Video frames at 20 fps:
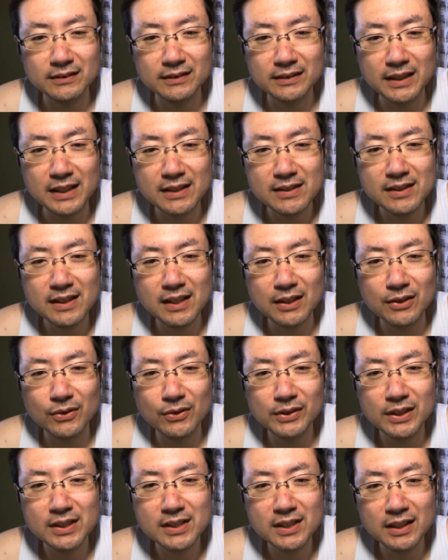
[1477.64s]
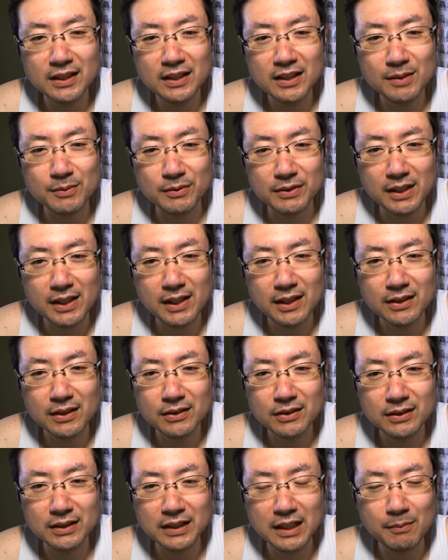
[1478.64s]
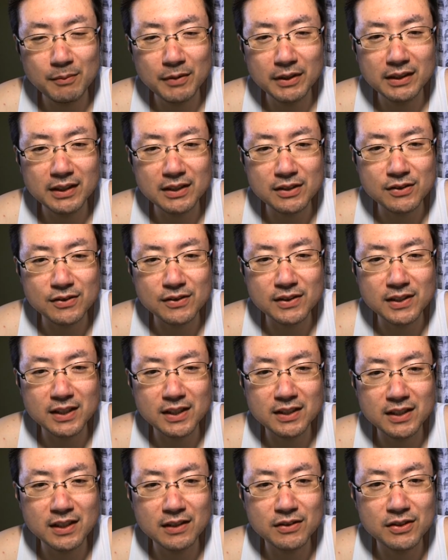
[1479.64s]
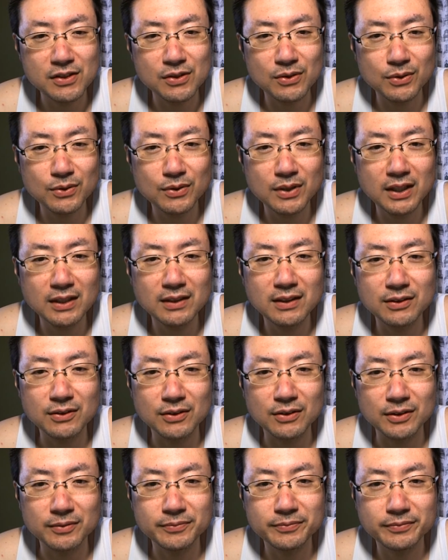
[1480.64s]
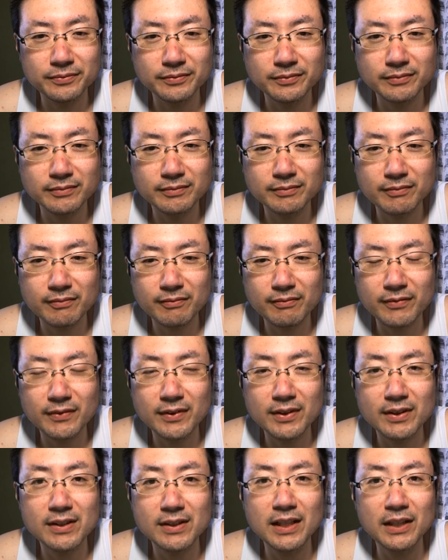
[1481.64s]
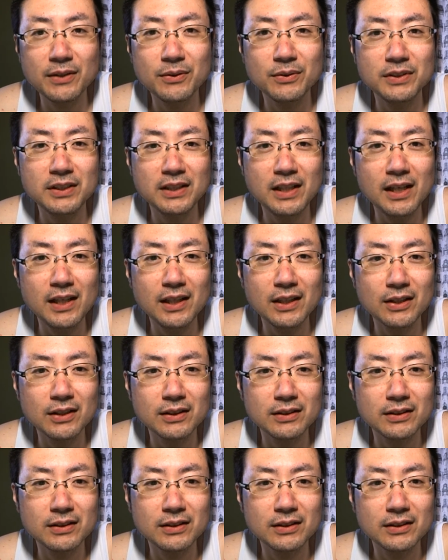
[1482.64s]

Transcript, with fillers: 熱が高熱が出てもね頑張って出席される仕事があったとなのにね